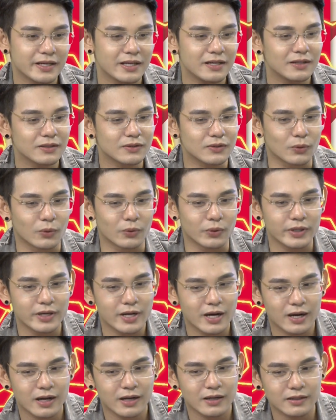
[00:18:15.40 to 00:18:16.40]
với cái lứa
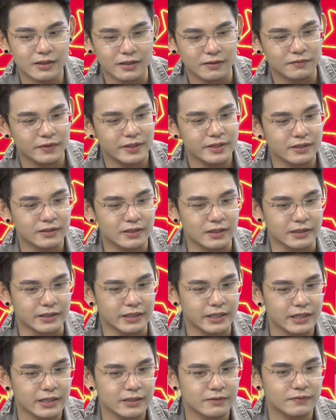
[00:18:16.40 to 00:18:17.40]
tuổi đó, rồi với những
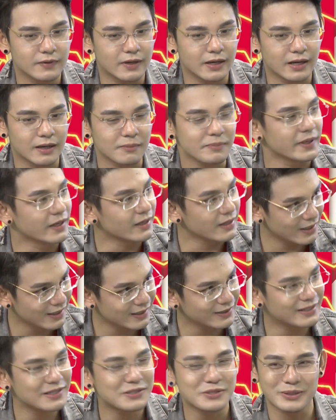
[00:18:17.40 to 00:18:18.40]
tình tiết và hấp dẫn
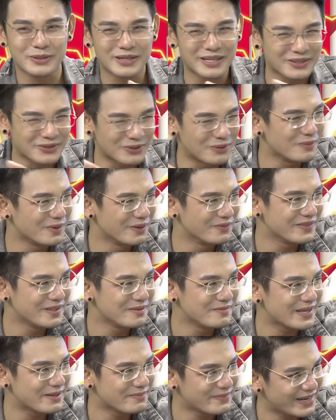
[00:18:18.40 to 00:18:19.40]
hơn cái trailer của bộ
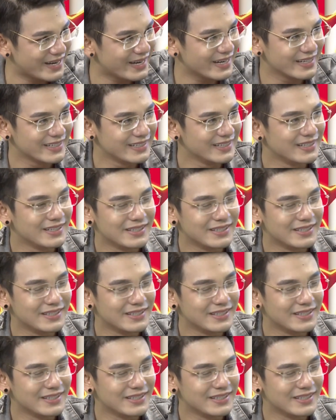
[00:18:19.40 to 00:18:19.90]
phim Chama.